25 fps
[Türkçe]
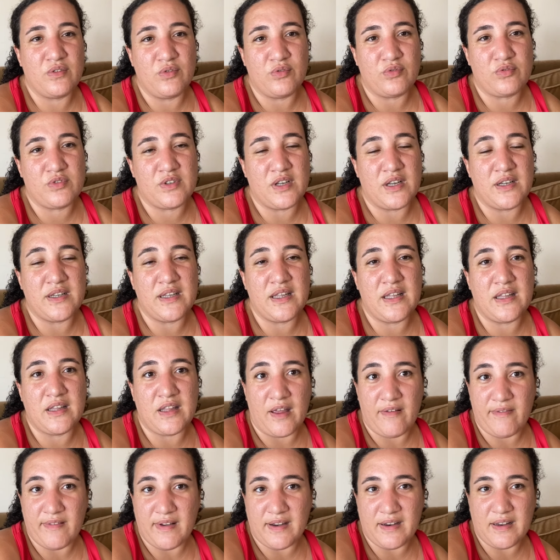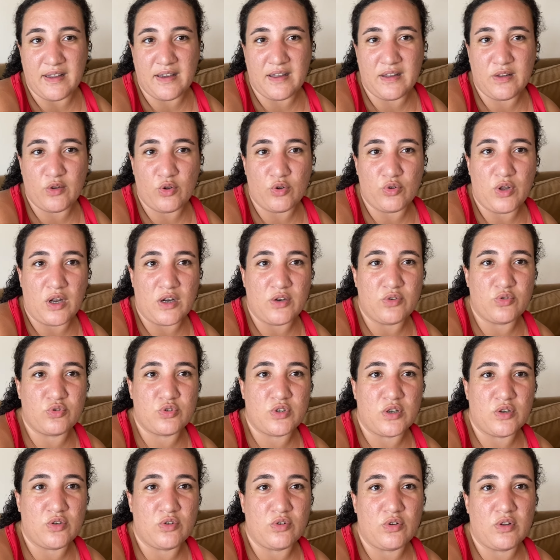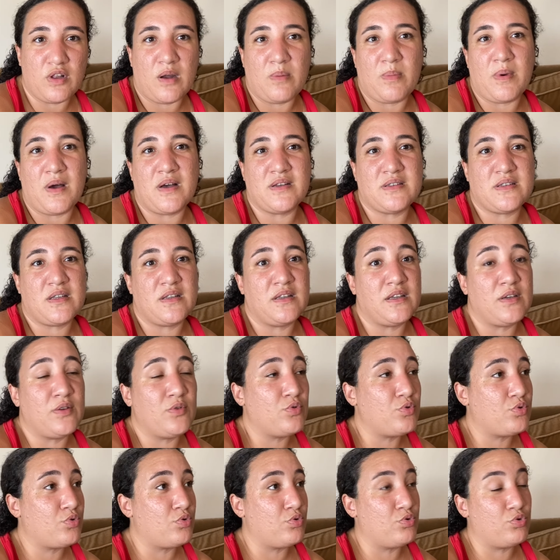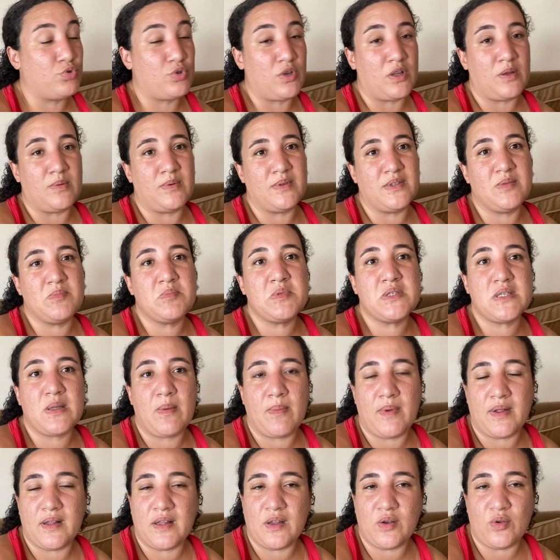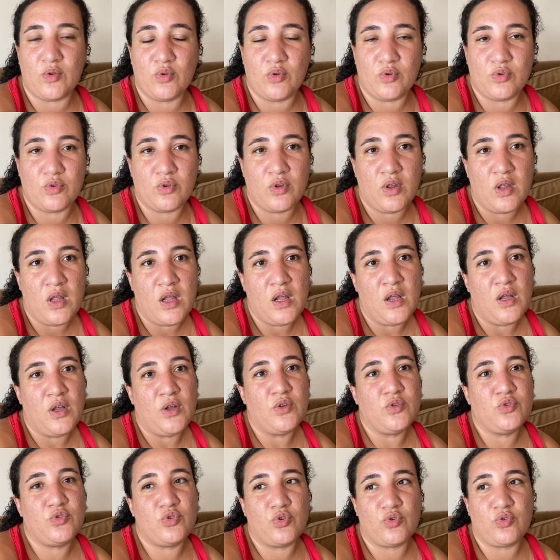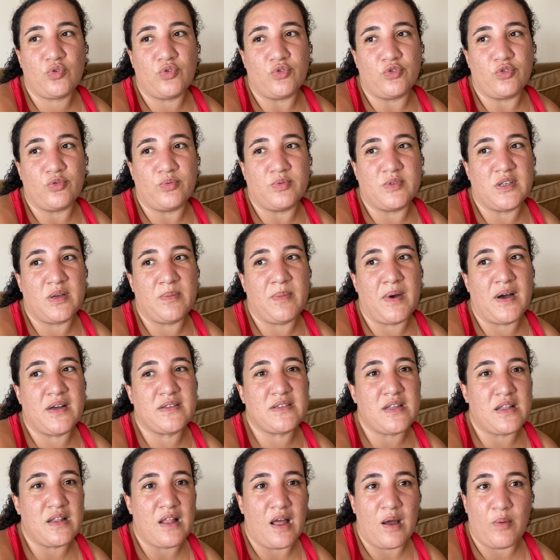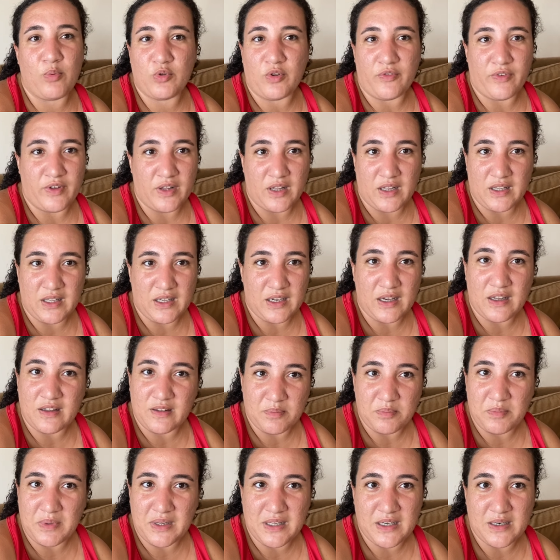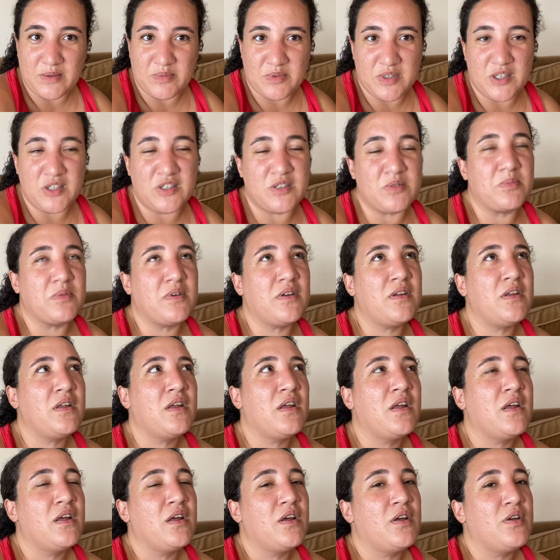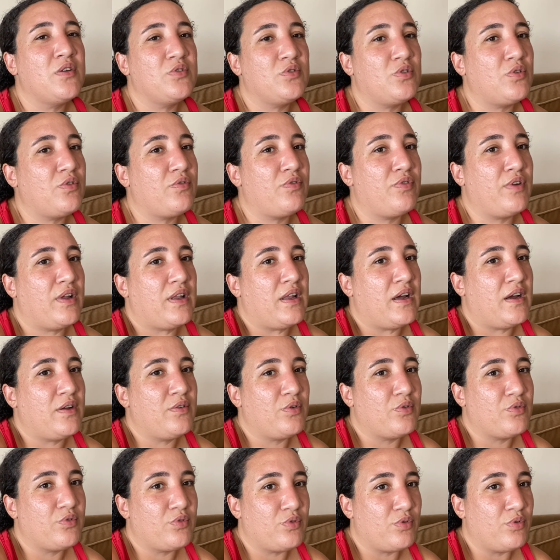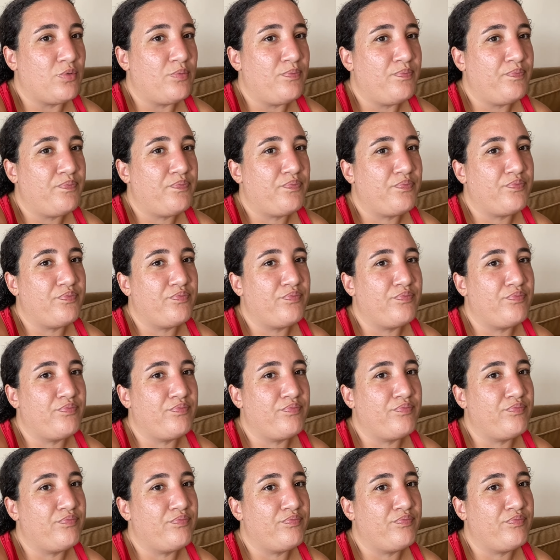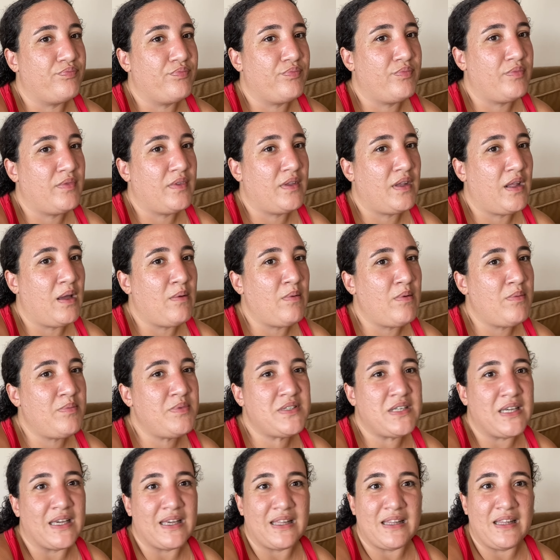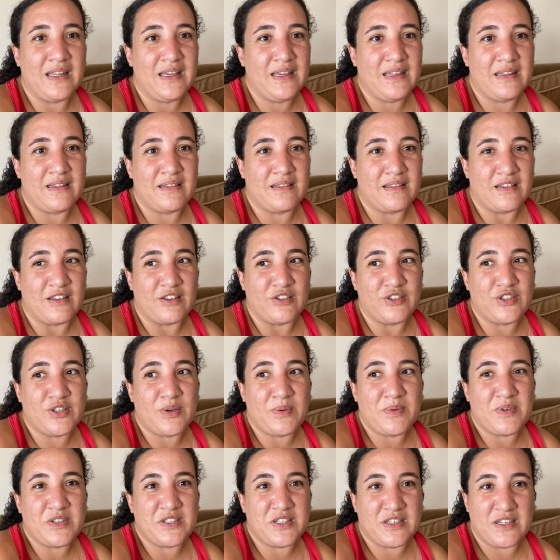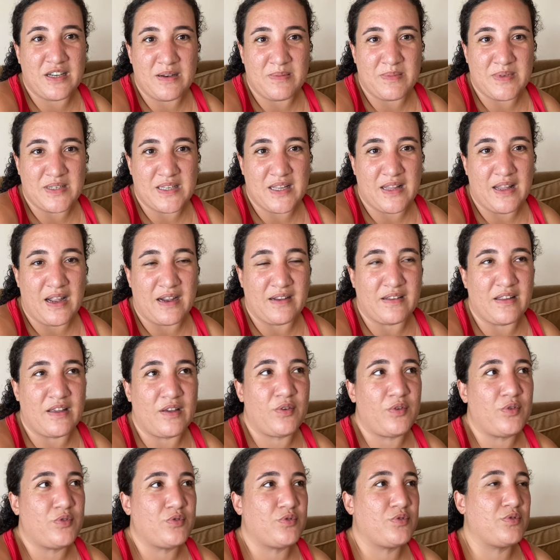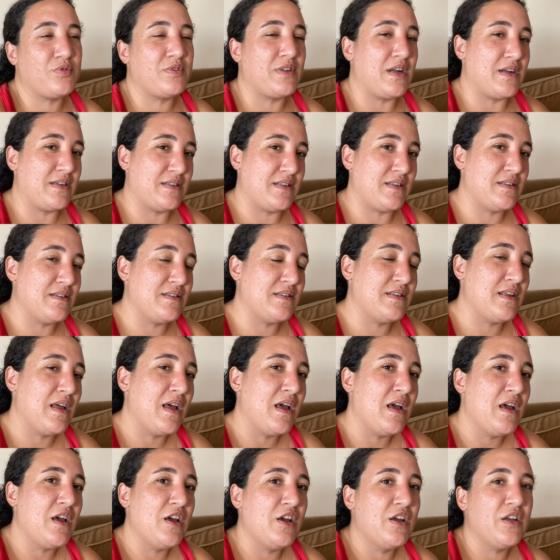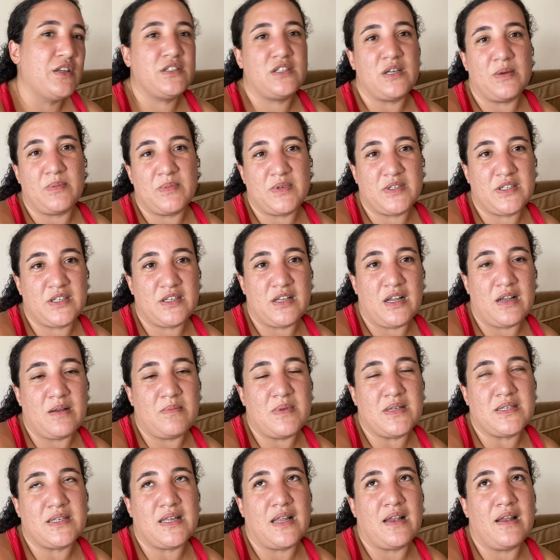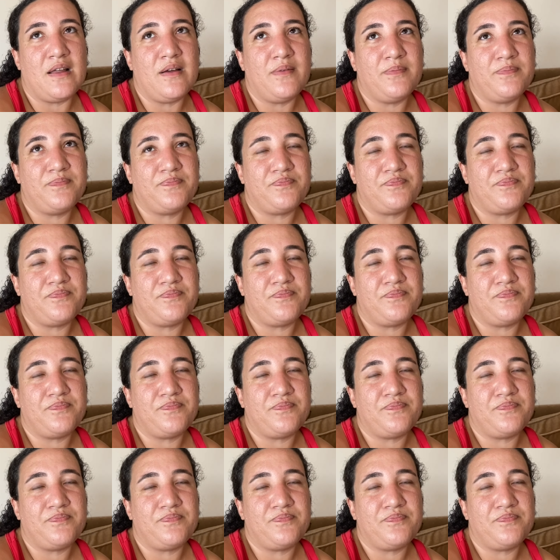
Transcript: yurtlarına ya da evlerine gidiyorlar, duş alıyorlar. Bazen 2-3 gün duş alamadığımız zamanlar oluyordu. Çok kötü bir şey. Bazen lavaboda falan yıkadım bilirim saçımı. Çok fenaydı o durum. Hmm, ama bir şekilde gitti. Çamaşırları mesela nerede yıkıyorsunuz derseniz çamaşırları mesela